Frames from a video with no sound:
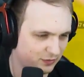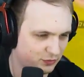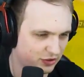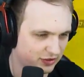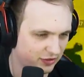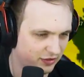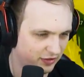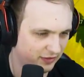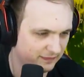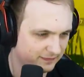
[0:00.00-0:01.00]
mi
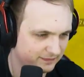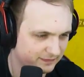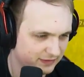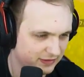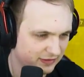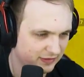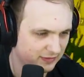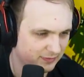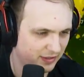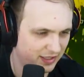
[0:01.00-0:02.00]
przykro.
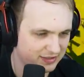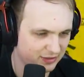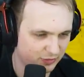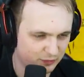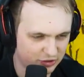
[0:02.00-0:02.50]
Bardzo mi